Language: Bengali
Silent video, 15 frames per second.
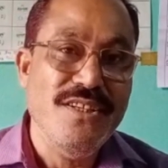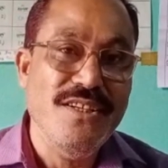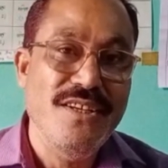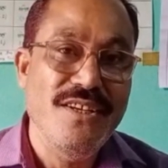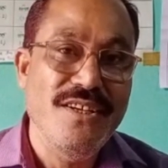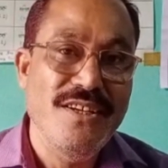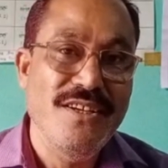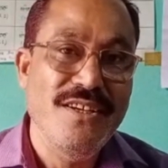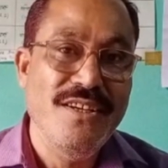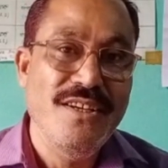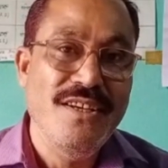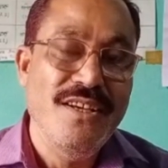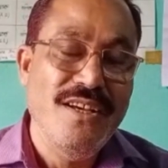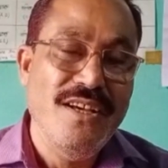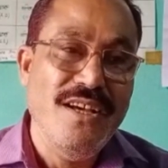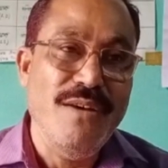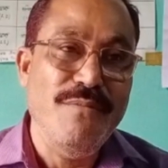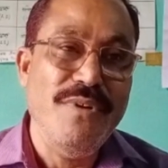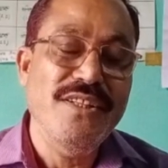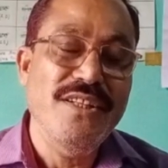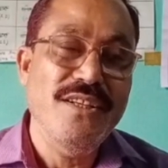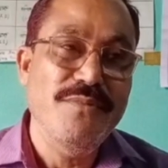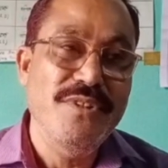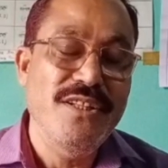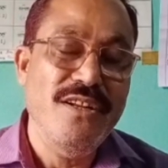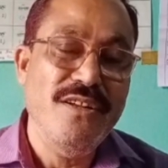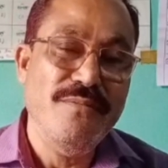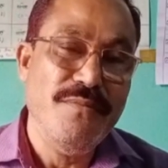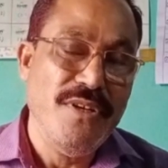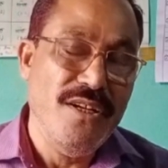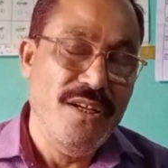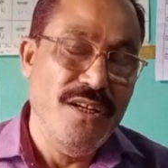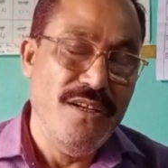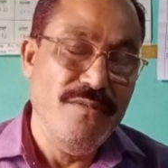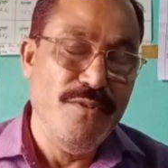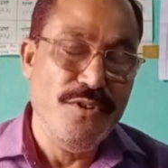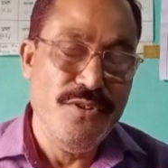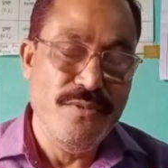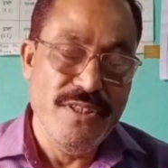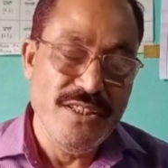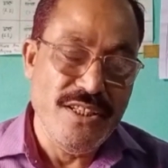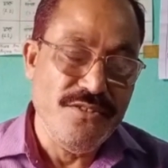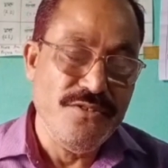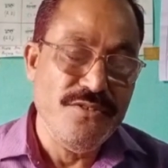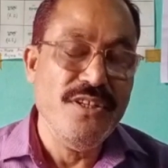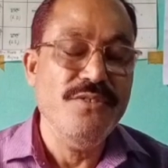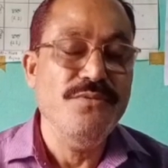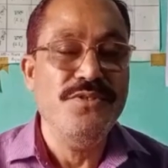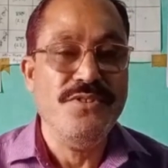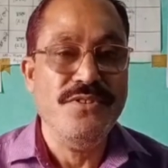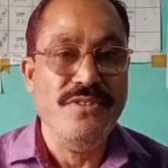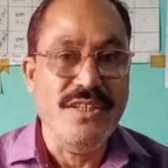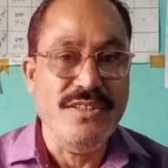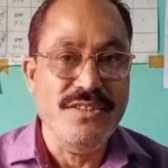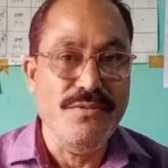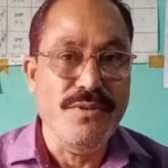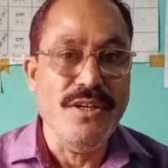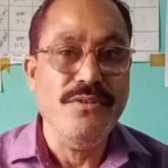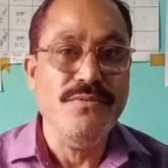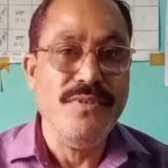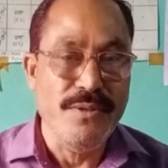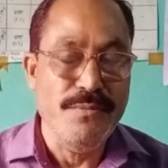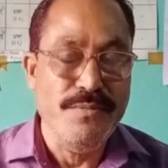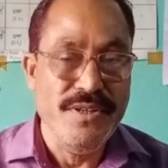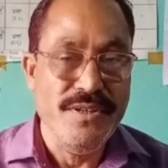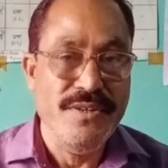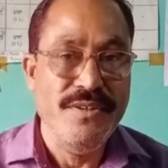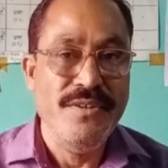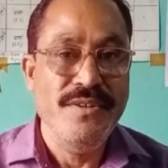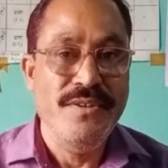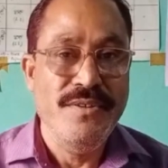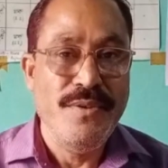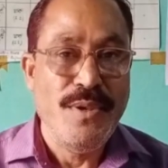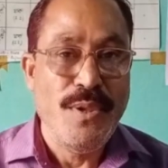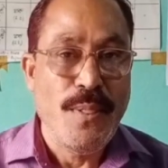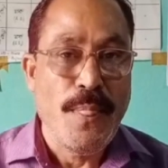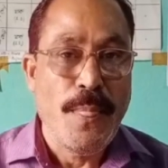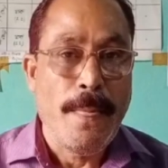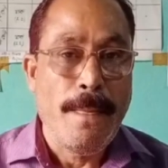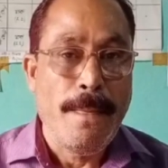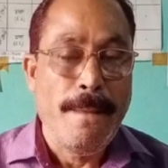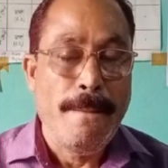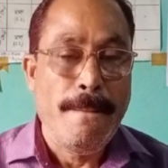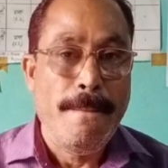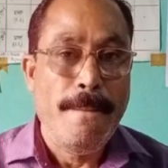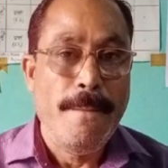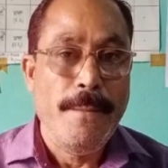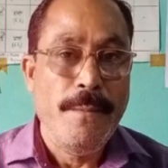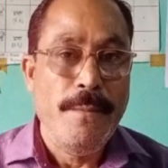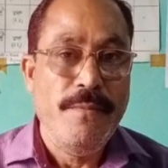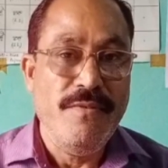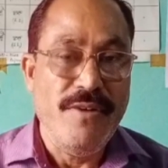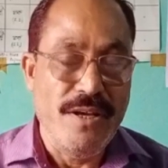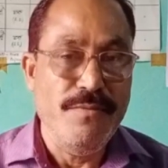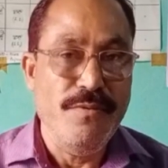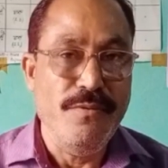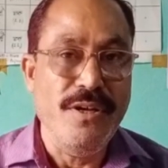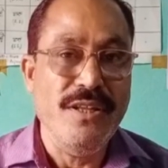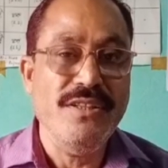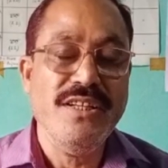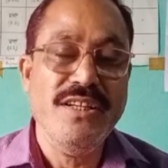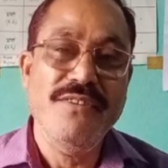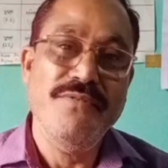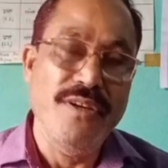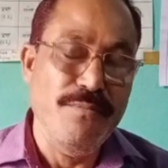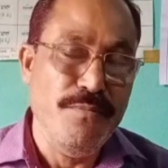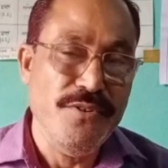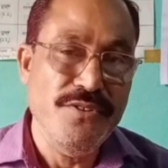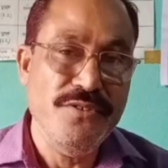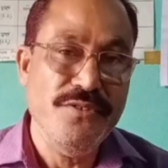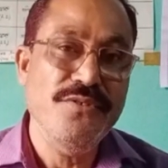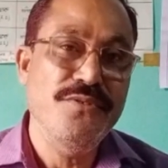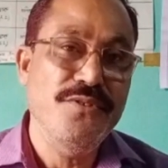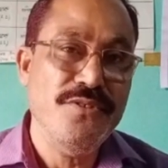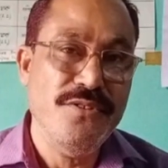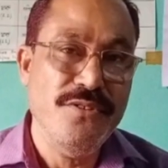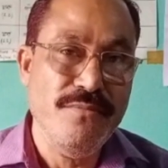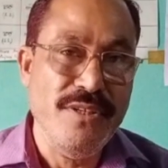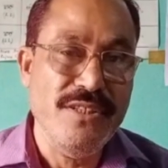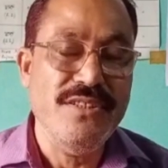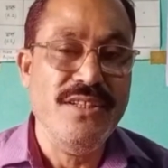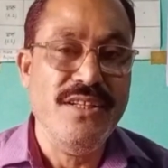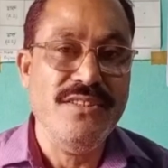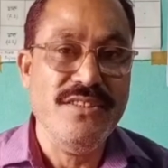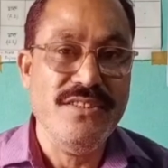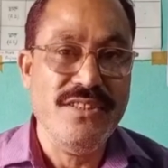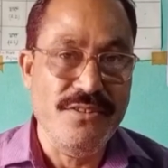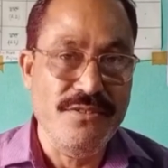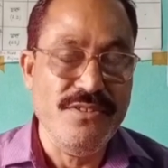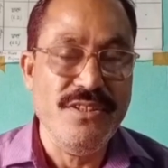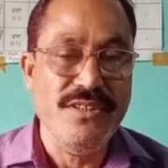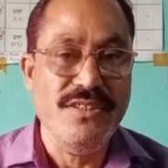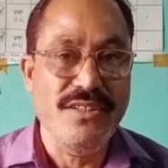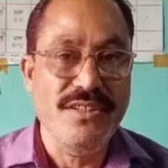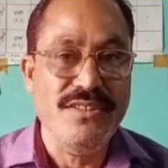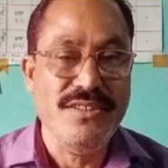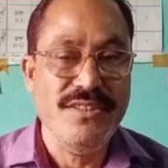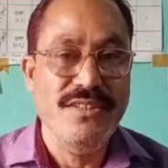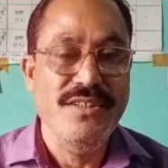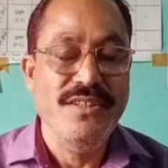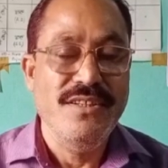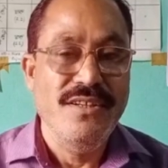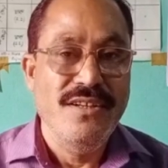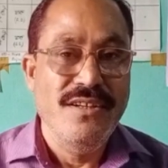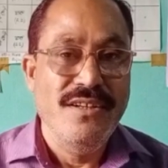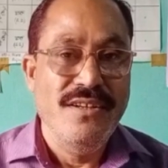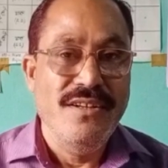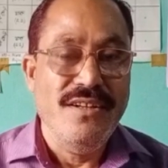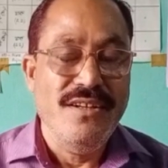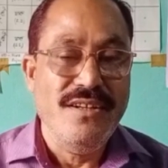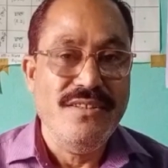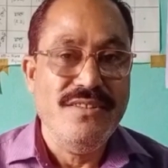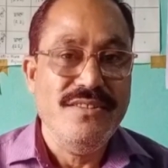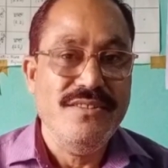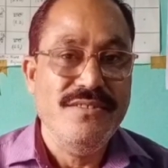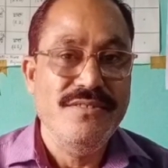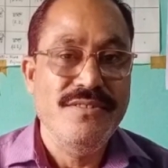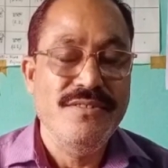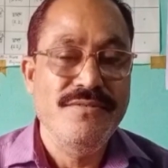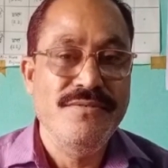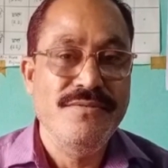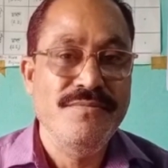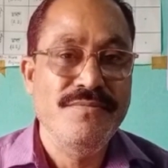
টোটাল ছাত্র সংখ্যা আমাদের বিদ্যালয়ে বর্তমানে ছাত্র সংখ্যা দুশো জন আছে ওয়ান টু ফাইভ ওয়ান টু ফাইভ ওয়ান থেকে ফাইভ পর্যন্ত দুইশো জন বাচ্চা আছে ছাত্রছাত্রী আছে আচ্ছা আচ্ছা, আচ্ছা। আর